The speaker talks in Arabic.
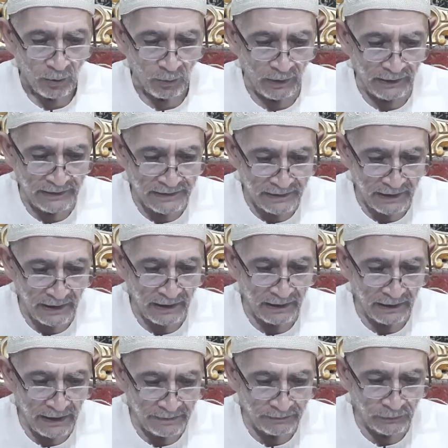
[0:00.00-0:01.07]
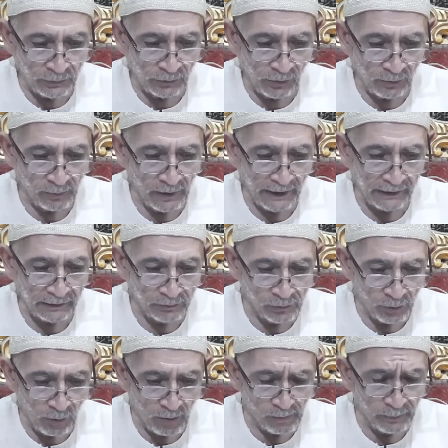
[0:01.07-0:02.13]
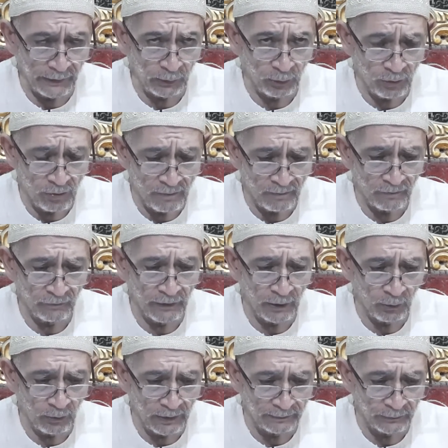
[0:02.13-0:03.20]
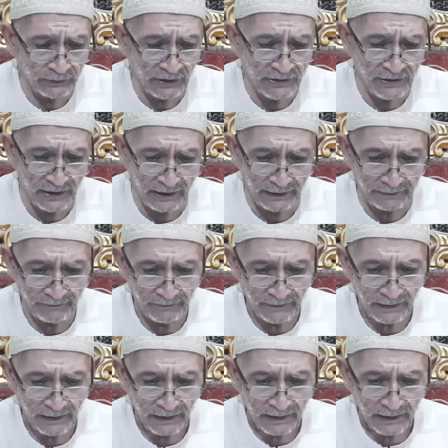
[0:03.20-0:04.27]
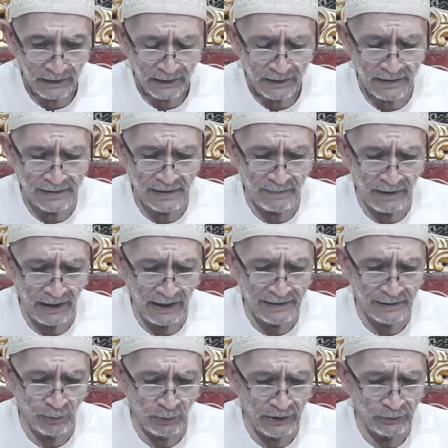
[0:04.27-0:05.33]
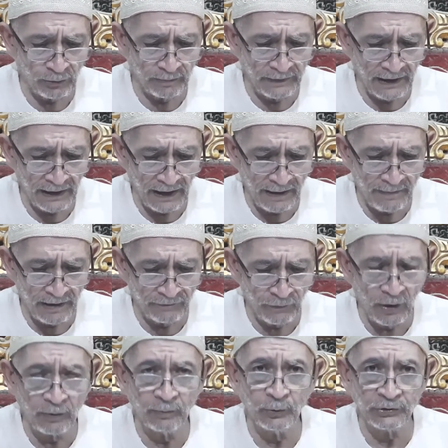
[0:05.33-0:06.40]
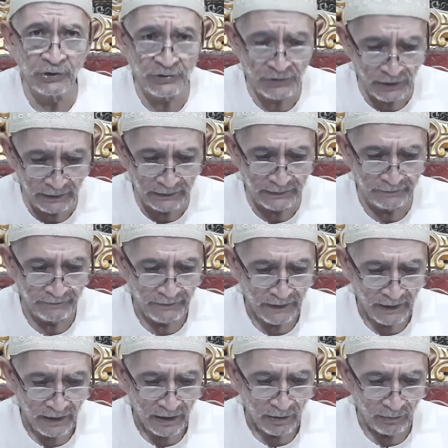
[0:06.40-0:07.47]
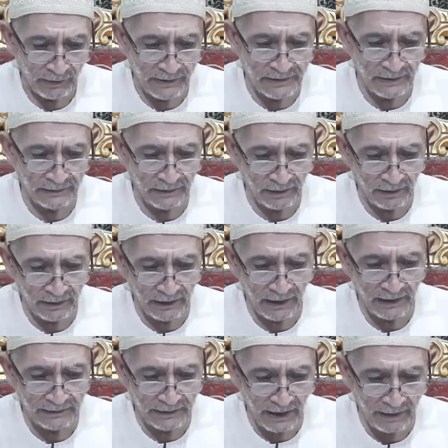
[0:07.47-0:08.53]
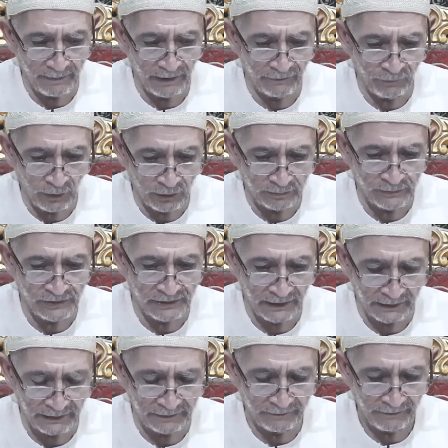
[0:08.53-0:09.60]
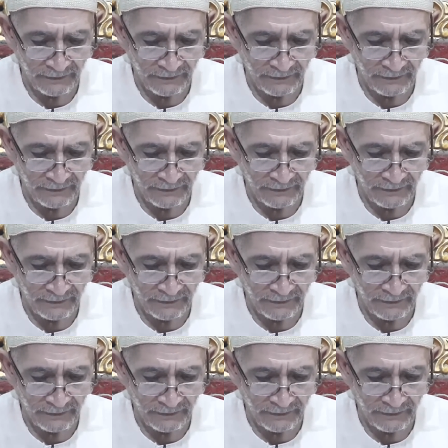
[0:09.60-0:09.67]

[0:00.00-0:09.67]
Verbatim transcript: ولذا لم يوبخ يوبخهم فهو متساهل إذا منع زوجته من العمل فهو متسلط وإذا تركها تعمل فهو مستغل